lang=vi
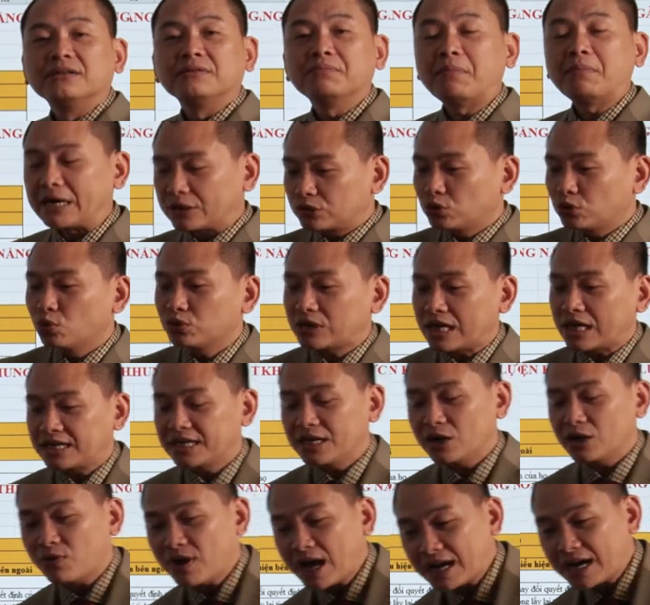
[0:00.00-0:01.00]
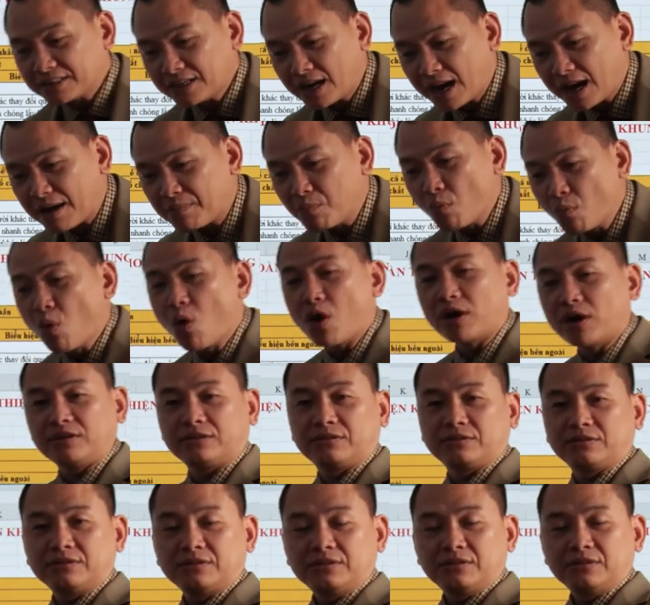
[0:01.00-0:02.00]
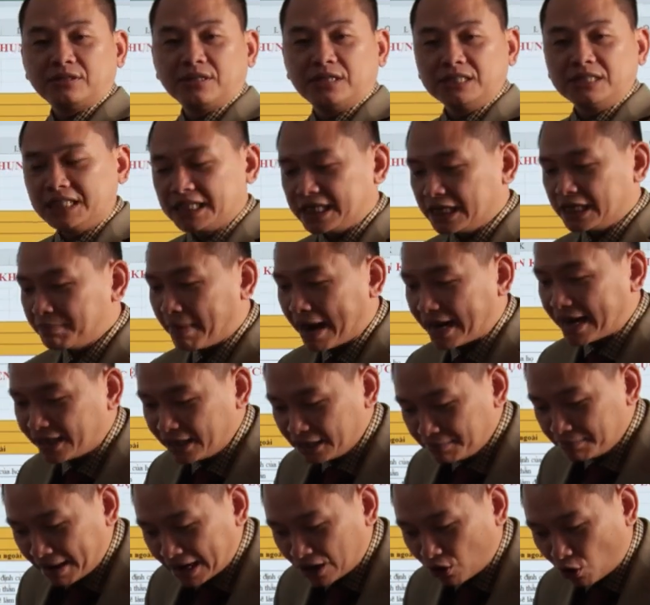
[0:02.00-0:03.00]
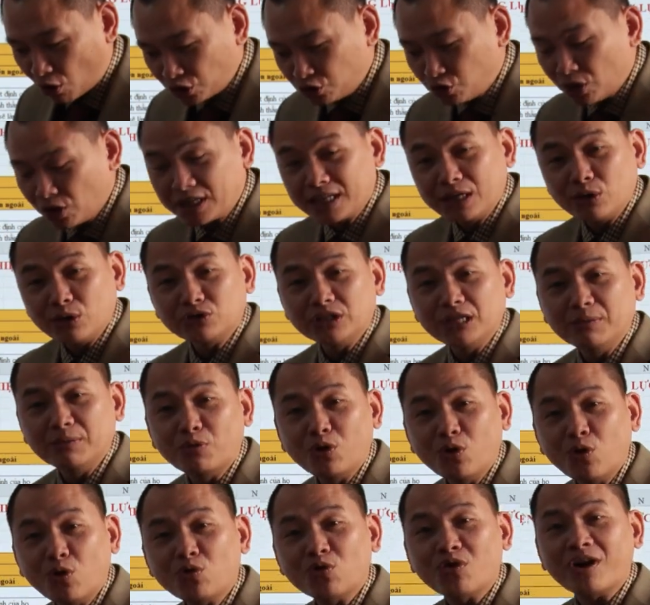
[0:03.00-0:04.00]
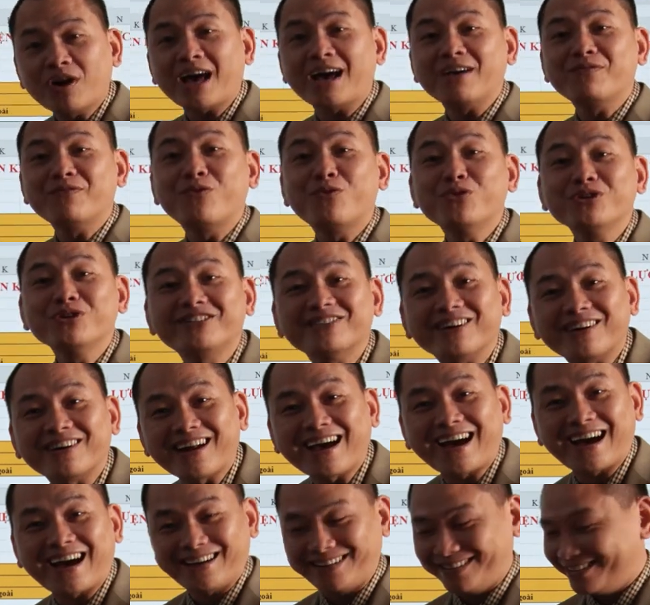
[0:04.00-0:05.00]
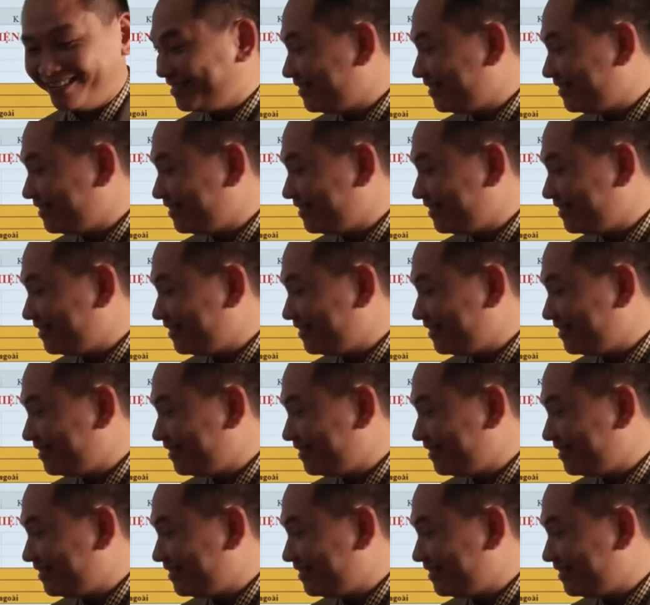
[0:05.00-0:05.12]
mặc dù thằng kia nó đang rất là buồn, nhưng khi bạn đến bạn nói chuyện kiểu gì một lúc nó lại vui trở lại.